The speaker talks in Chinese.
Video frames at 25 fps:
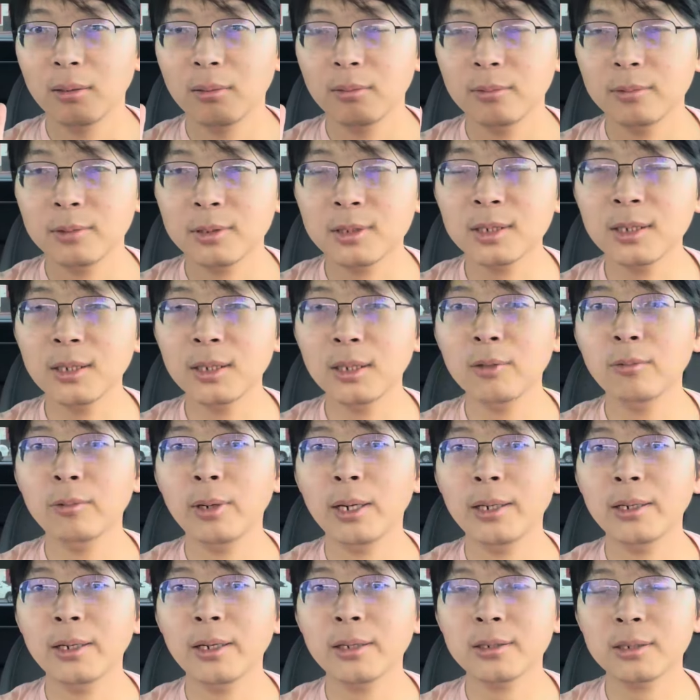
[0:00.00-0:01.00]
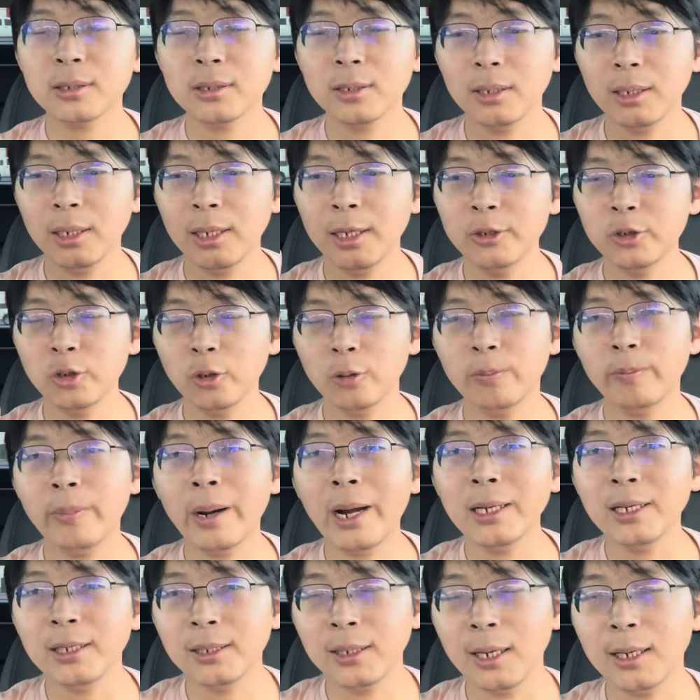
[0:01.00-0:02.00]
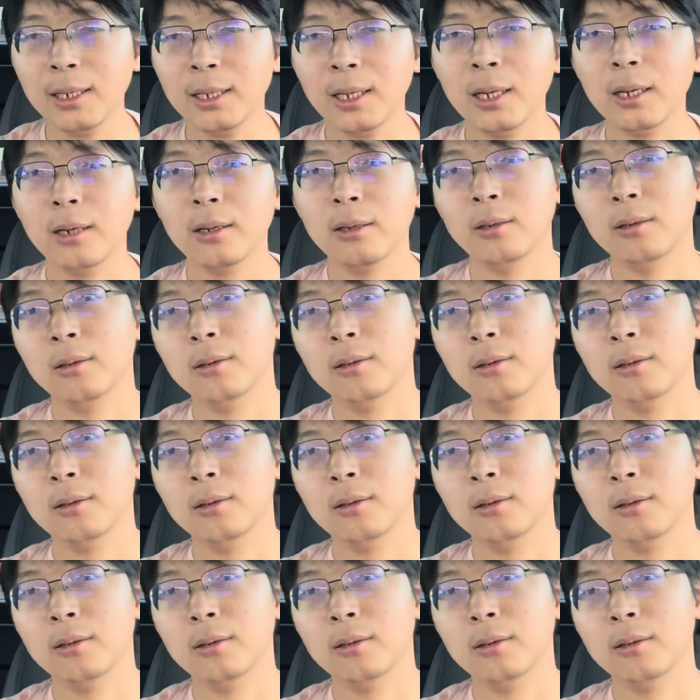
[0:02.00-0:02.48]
是因为那是一九八零年代。